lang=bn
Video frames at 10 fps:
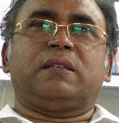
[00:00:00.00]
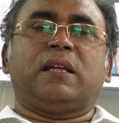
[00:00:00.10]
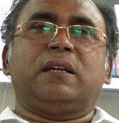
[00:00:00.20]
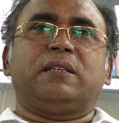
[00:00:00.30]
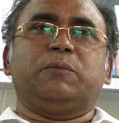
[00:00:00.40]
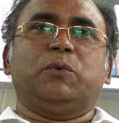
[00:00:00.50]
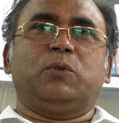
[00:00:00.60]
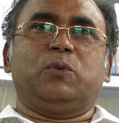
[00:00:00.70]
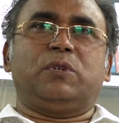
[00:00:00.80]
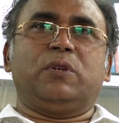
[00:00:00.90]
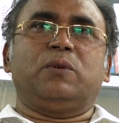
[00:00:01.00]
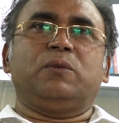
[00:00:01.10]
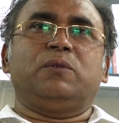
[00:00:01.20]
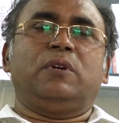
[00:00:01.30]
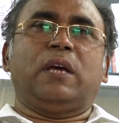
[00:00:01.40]
তার যে বন্ধু ছিল
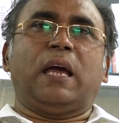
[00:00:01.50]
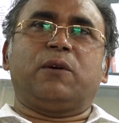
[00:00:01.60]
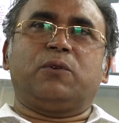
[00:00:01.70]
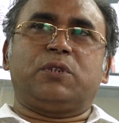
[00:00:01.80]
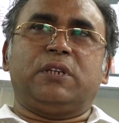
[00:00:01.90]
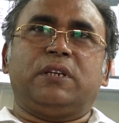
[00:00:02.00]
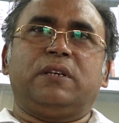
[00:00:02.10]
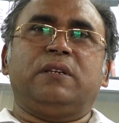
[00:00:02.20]
এখনও সে